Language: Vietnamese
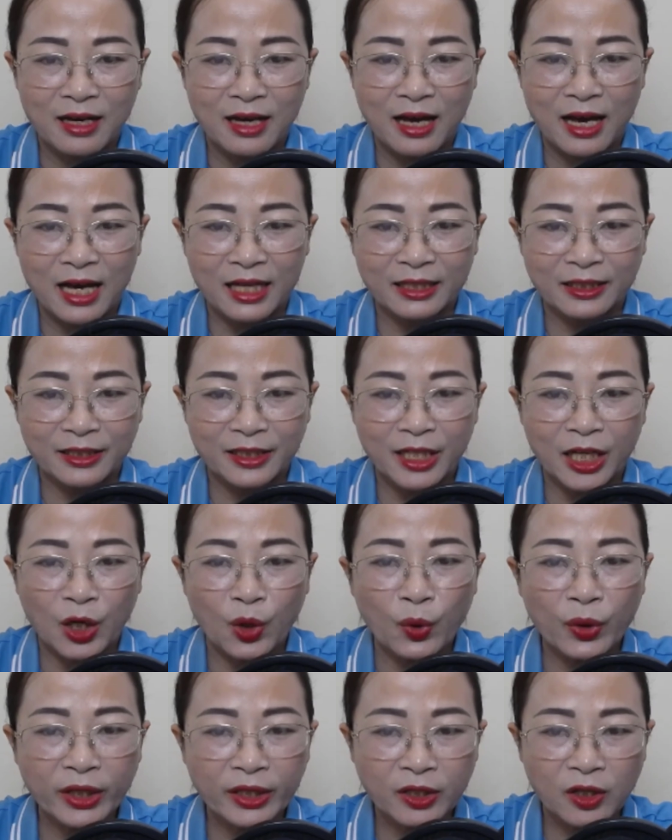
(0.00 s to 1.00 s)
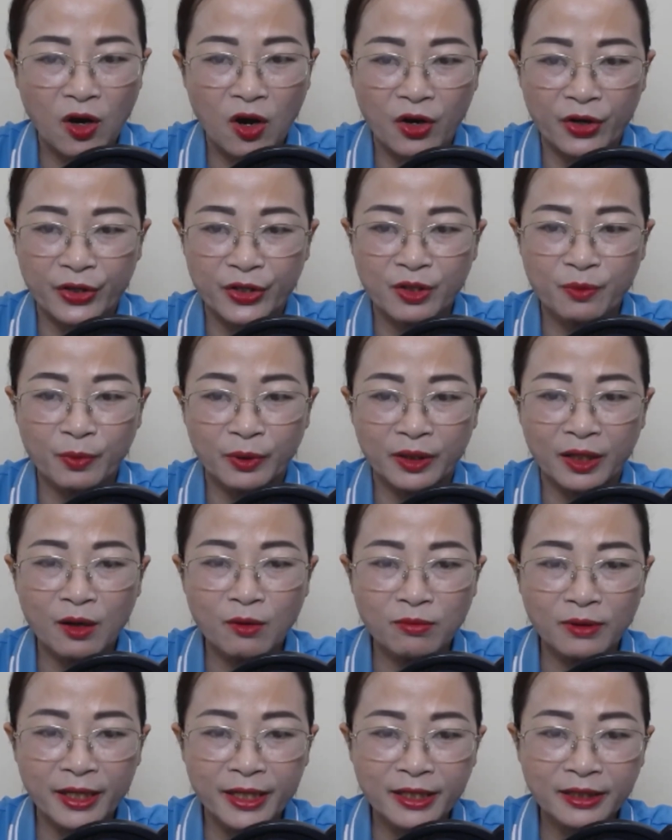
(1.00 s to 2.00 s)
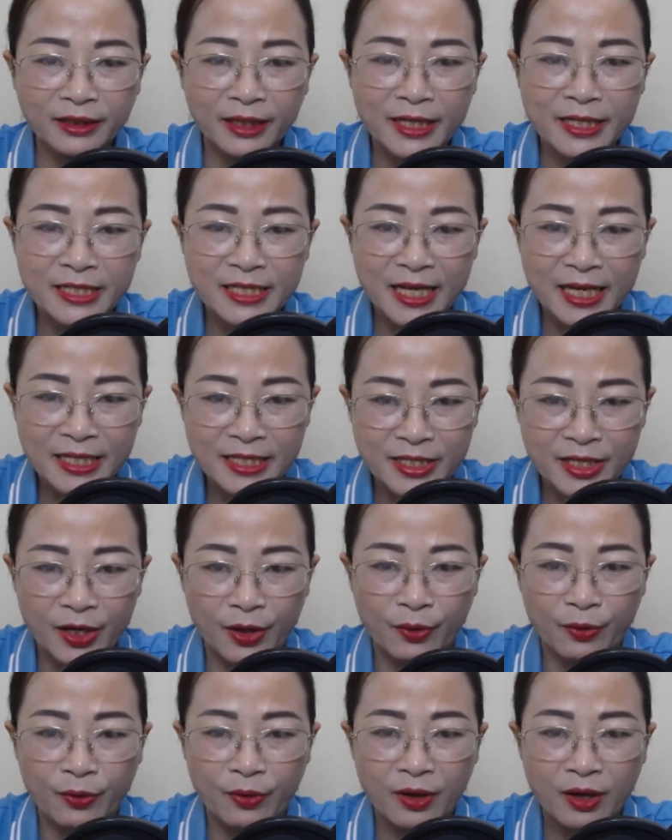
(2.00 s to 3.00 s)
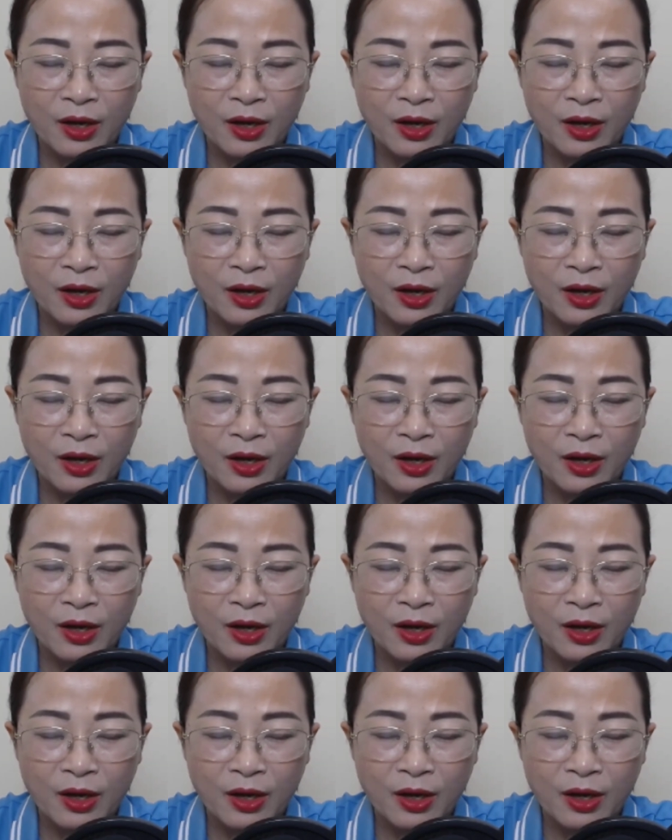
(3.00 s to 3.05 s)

hắn đã huýt còi như một ông lính Tây say rượu,